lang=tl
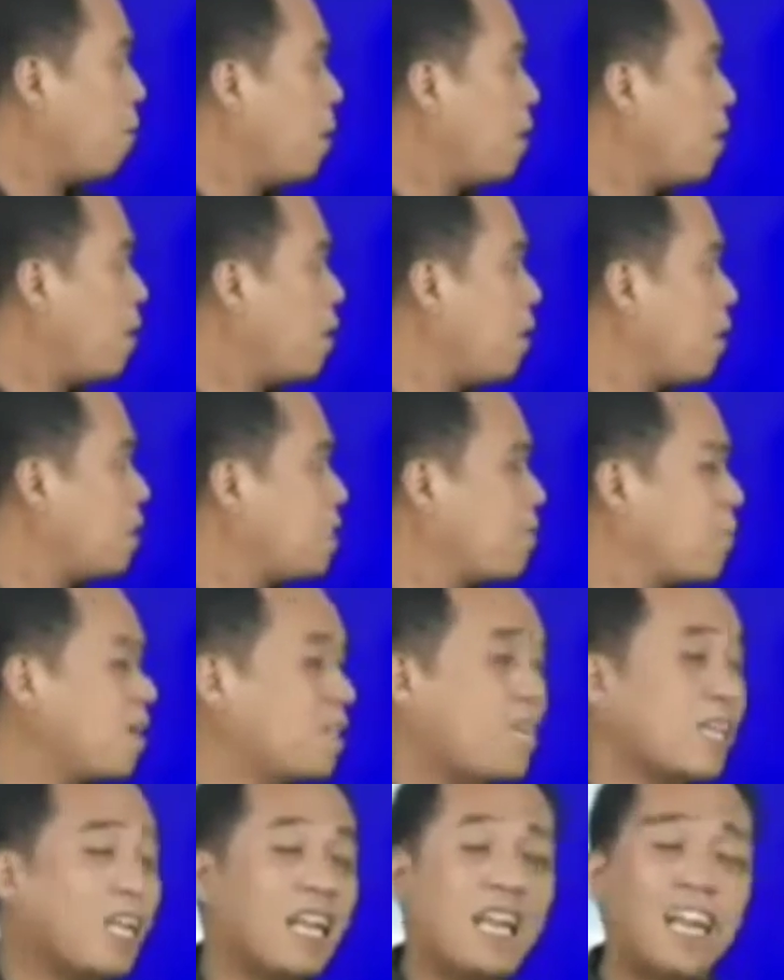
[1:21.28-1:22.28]
Para naman sa
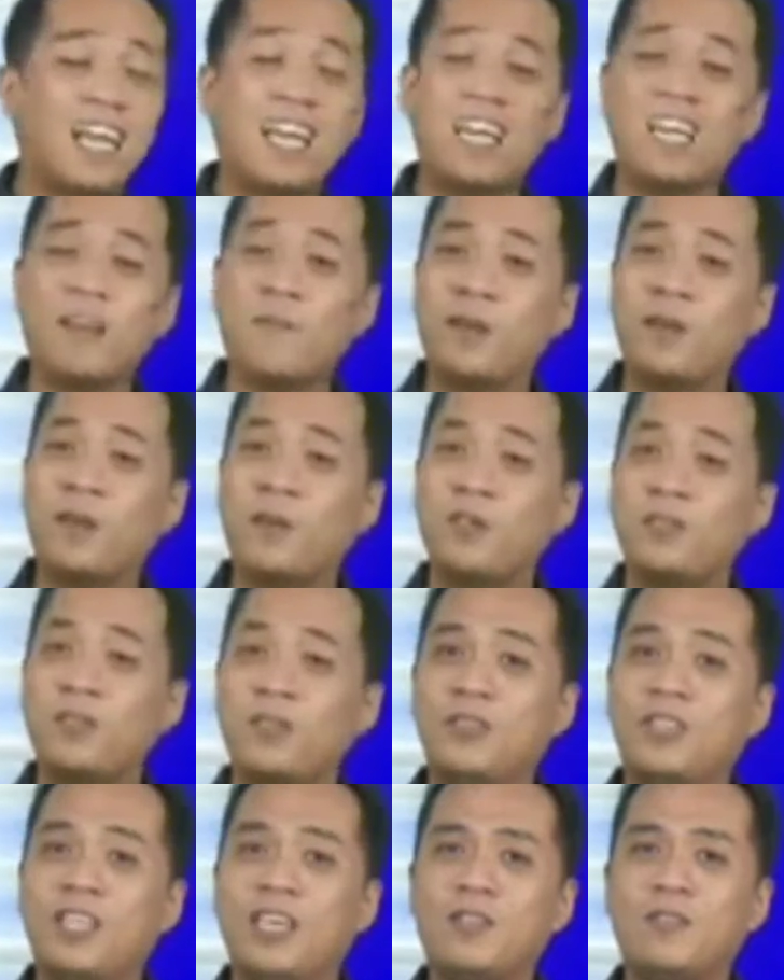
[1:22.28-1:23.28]
magiging lagay ng
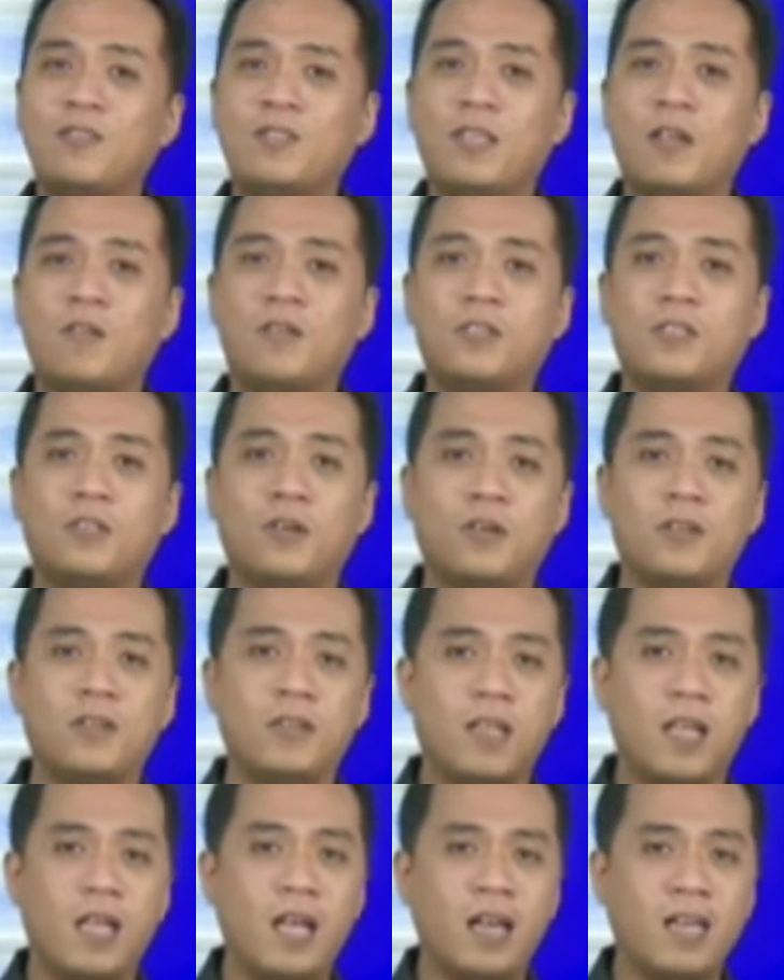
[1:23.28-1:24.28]
panahon dito sa
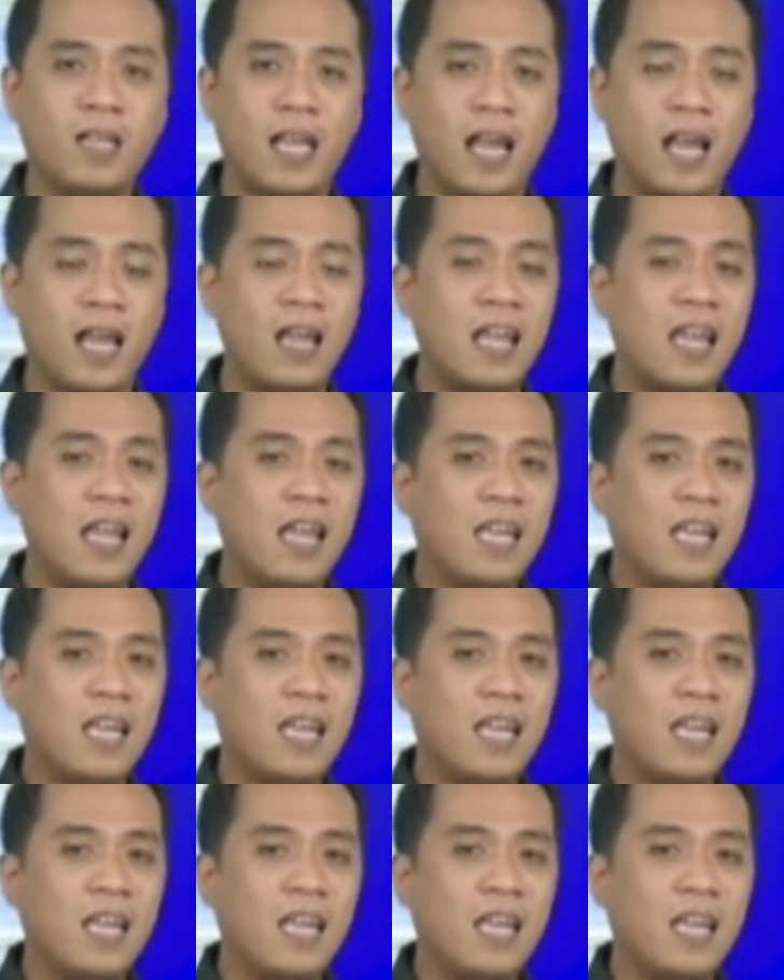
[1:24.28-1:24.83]
Luzon area,